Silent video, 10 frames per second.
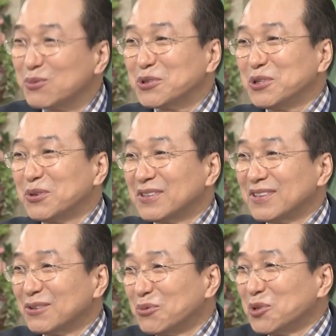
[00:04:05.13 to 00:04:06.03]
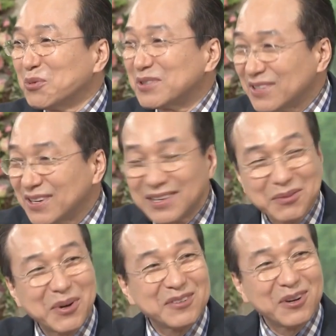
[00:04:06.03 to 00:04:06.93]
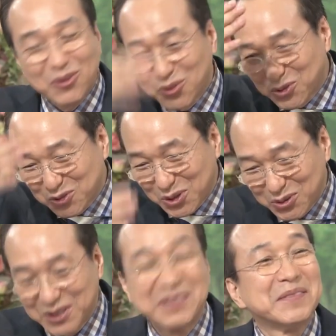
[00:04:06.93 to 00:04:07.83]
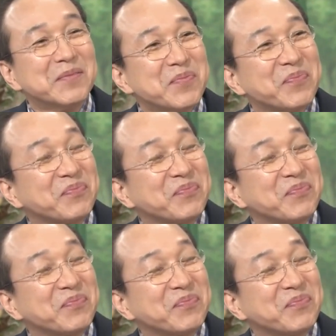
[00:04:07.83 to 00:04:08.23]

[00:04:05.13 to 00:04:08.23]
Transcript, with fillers: なんか気持ちよかったの覚えてますねあの幕がこうどんちょこ